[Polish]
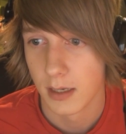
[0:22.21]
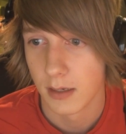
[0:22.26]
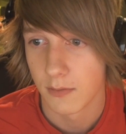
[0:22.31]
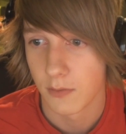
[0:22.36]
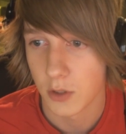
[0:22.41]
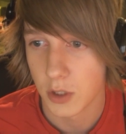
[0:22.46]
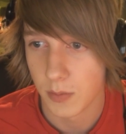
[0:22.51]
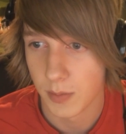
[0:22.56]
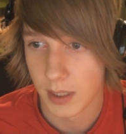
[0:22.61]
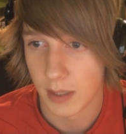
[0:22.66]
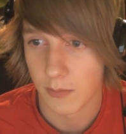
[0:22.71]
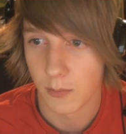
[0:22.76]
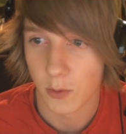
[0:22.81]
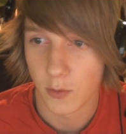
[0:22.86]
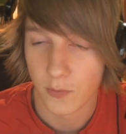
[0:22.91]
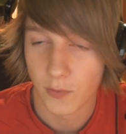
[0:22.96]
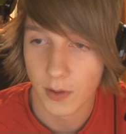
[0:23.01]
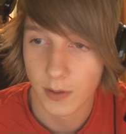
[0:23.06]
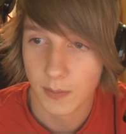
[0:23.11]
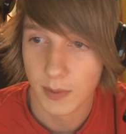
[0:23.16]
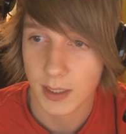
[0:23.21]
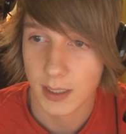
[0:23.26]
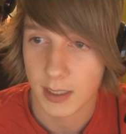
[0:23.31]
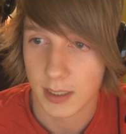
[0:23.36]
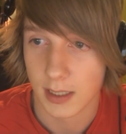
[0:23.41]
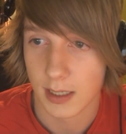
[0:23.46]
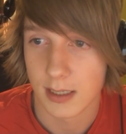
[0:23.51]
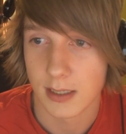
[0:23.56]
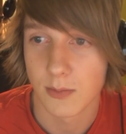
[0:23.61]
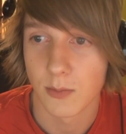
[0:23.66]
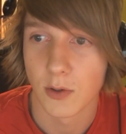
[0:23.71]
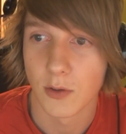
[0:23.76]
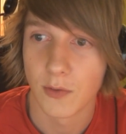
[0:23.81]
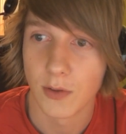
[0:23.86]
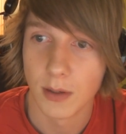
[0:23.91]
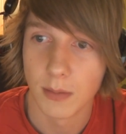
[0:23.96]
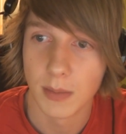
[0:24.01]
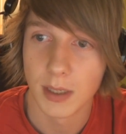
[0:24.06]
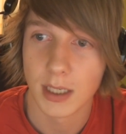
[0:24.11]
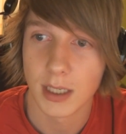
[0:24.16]
Wchodzimy na mój filmik, jest mój
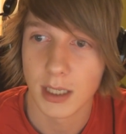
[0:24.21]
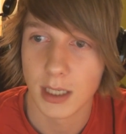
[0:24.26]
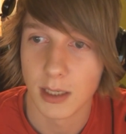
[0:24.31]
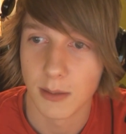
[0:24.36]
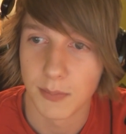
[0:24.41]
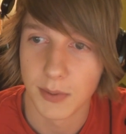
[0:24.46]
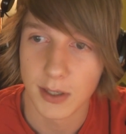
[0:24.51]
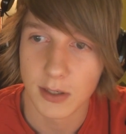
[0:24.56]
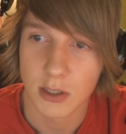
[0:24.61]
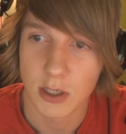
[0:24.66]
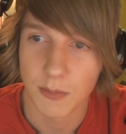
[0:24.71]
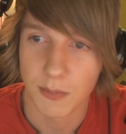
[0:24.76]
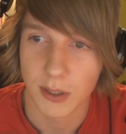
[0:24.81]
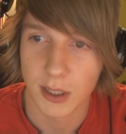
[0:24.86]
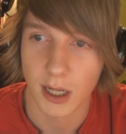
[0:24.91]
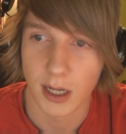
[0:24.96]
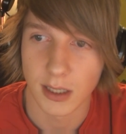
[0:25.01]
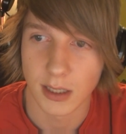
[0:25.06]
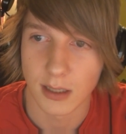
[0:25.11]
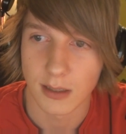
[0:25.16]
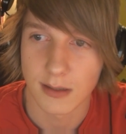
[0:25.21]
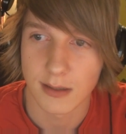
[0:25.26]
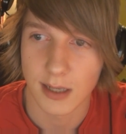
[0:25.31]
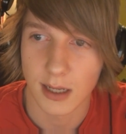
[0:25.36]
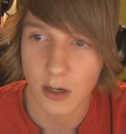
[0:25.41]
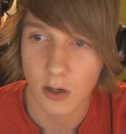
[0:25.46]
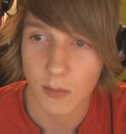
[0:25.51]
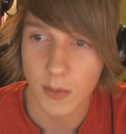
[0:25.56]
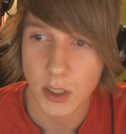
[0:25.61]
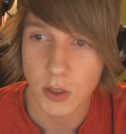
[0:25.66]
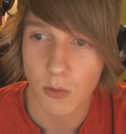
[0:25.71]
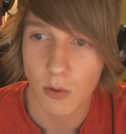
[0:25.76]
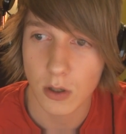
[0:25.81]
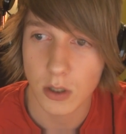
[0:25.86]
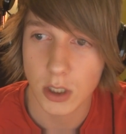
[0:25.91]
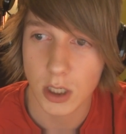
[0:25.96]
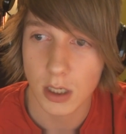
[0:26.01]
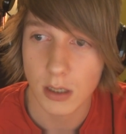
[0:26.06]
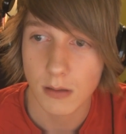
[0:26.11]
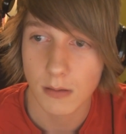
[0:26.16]
filmik i pierwsze pytanie. Serio masz
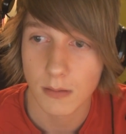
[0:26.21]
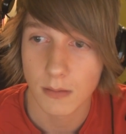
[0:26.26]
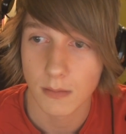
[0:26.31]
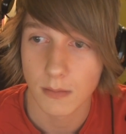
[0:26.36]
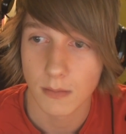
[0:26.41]
łokcie?